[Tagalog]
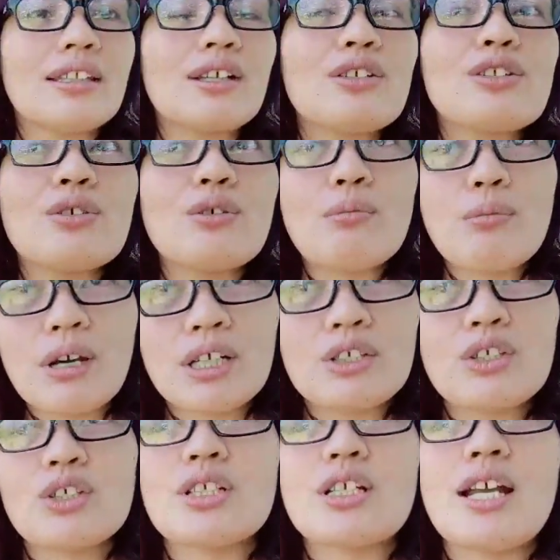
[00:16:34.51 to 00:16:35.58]
Thank you so
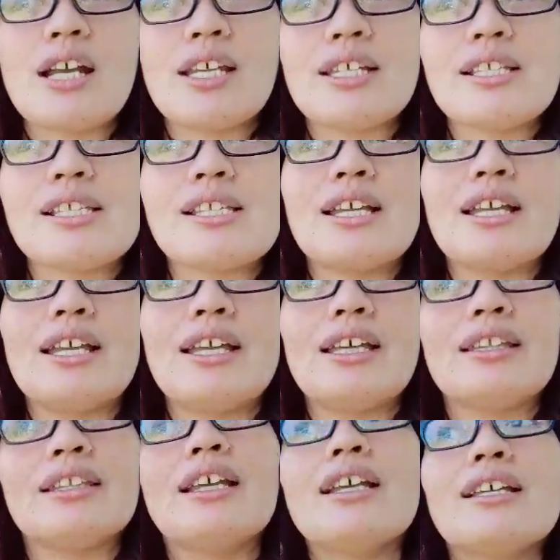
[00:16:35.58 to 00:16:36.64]
much guys.
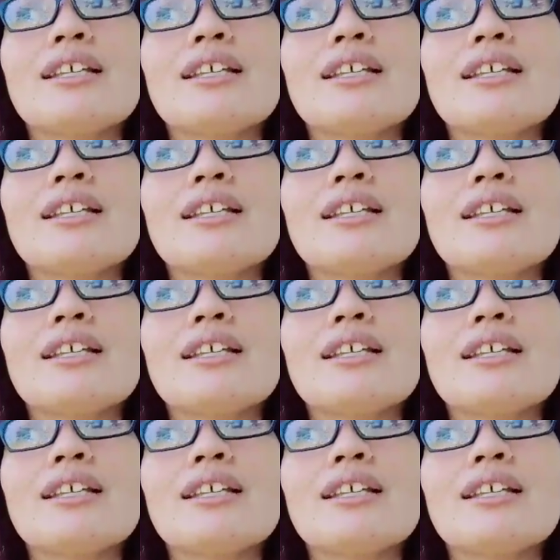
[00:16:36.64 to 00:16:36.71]
And